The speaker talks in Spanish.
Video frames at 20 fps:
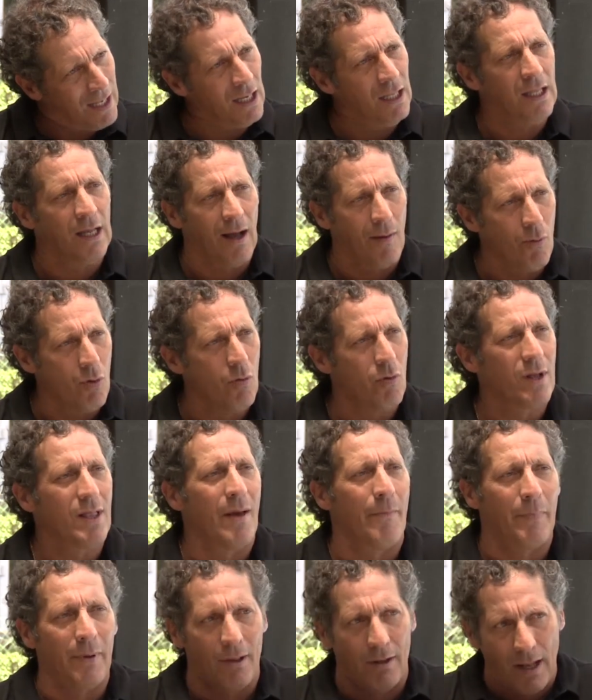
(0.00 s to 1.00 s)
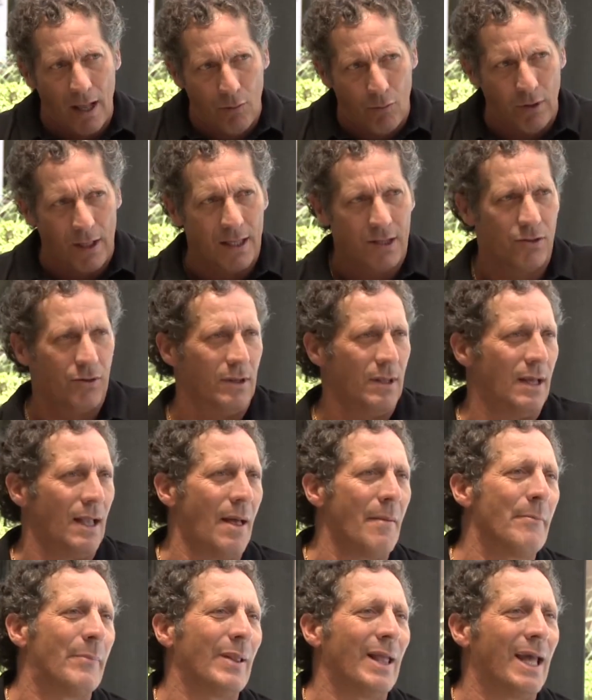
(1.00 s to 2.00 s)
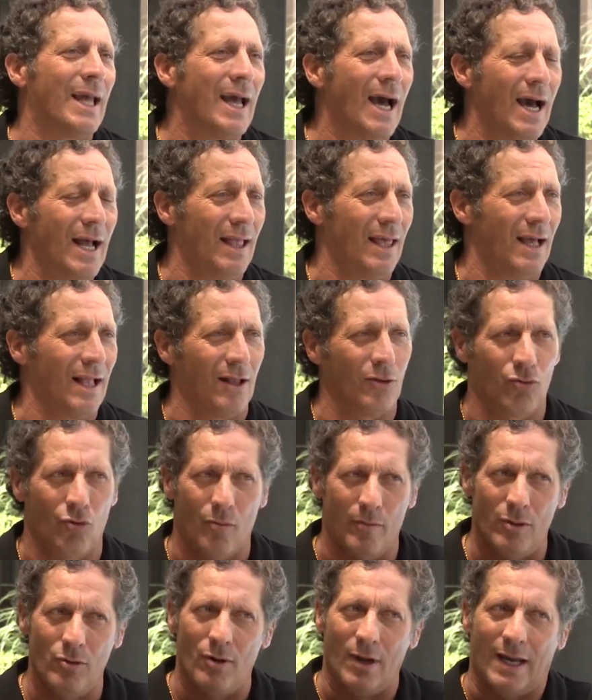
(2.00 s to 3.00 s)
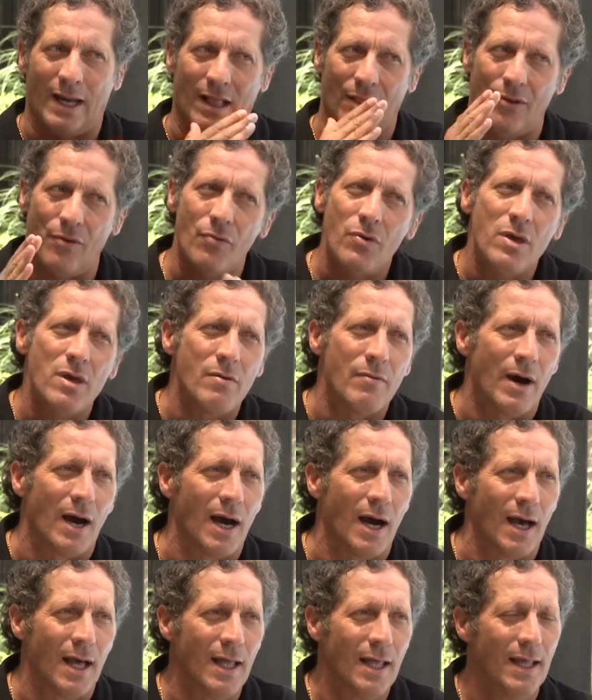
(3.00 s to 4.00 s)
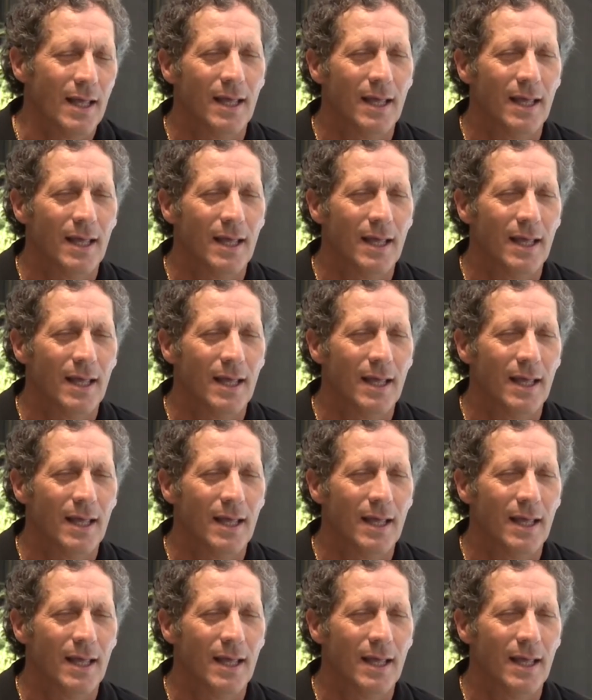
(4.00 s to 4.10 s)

clínica muy buena, pero las curaciones eran precarias, era todo medio en carne viva.